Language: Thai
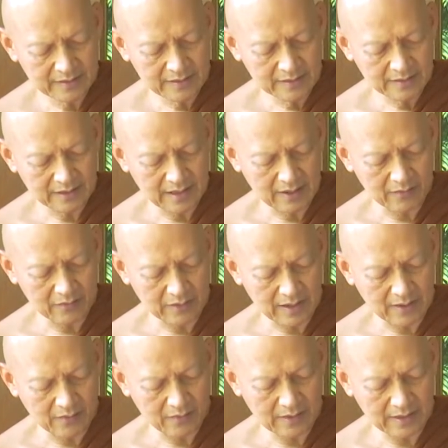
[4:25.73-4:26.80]
เรากล่า
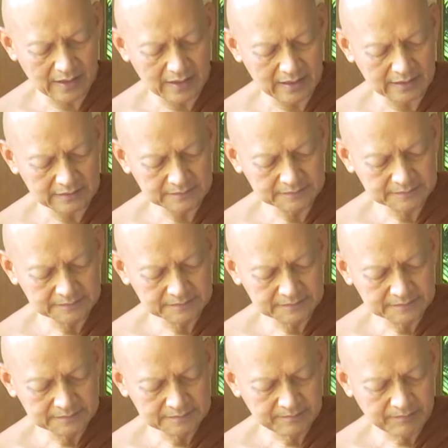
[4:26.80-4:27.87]
วว่า
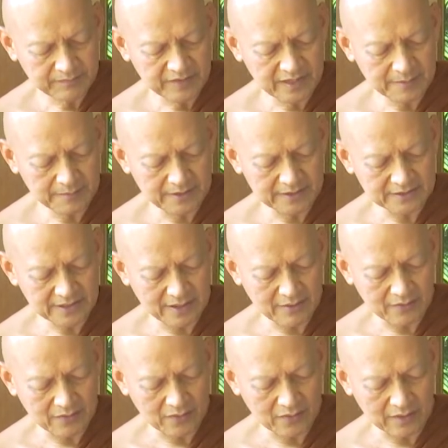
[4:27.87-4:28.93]
นี้เป็นชาว
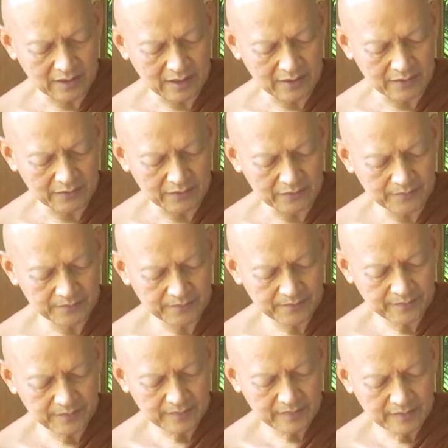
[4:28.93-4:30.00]
ของเขา
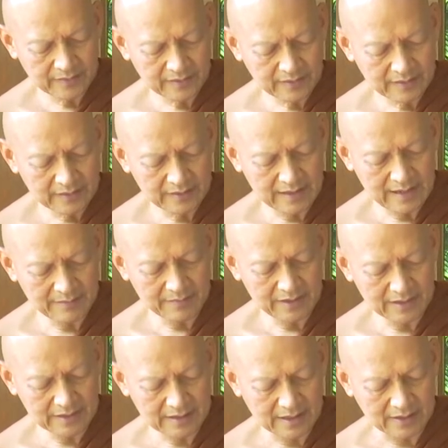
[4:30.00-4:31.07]
และเมื่
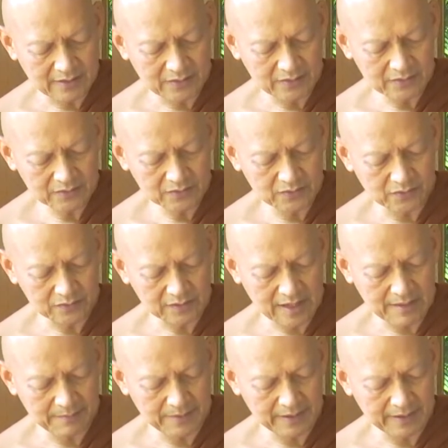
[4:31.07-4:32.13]
อเขาถูกถา
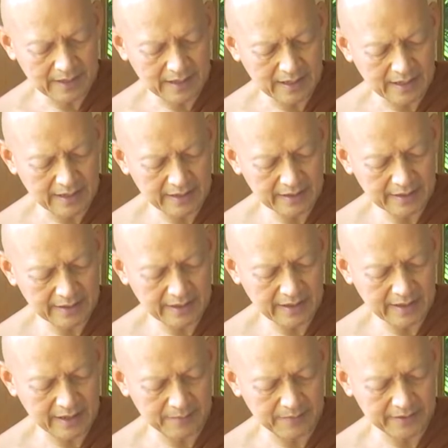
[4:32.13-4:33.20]
มปัญหาใน
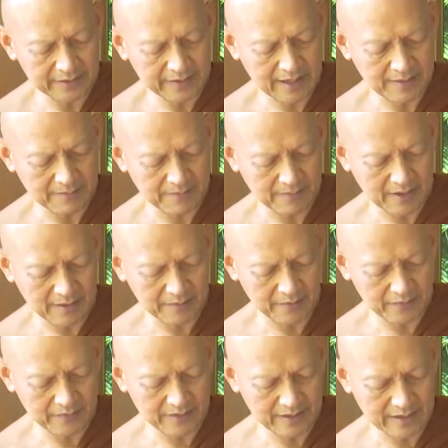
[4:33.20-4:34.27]
อภิธรรมอภิ
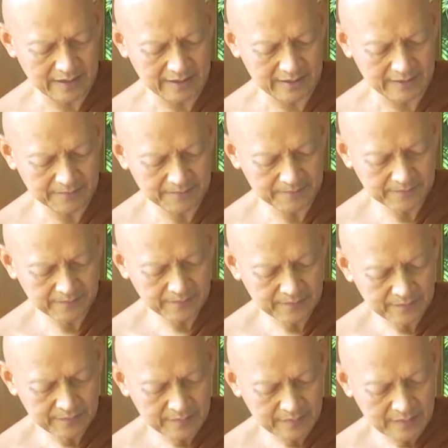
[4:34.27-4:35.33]
วินัย
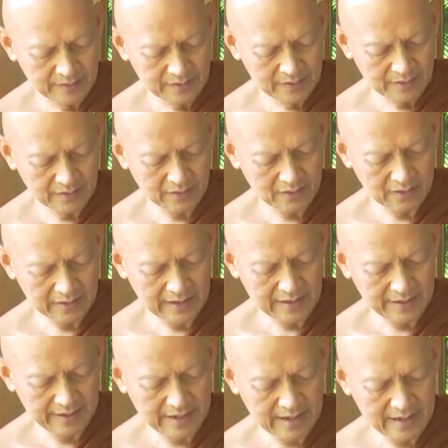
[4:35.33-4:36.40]
ก็แก้
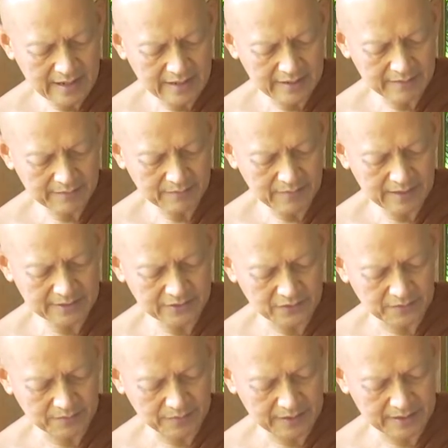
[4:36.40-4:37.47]
ได้ไม่จ
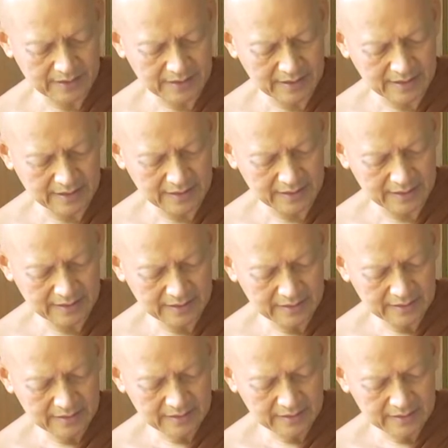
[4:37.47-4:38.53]
นปัญญา
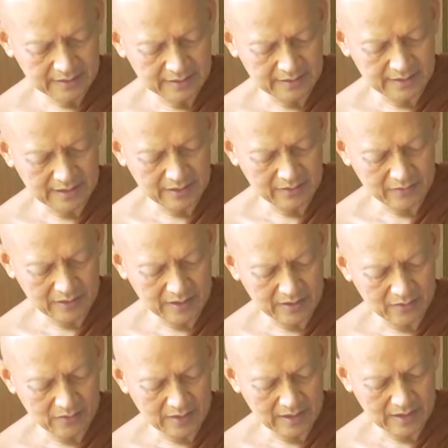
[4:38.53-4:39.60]
นี้เรากล่าว
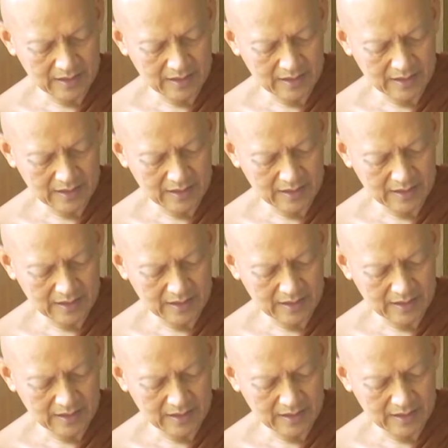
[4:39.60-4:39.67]
ว่า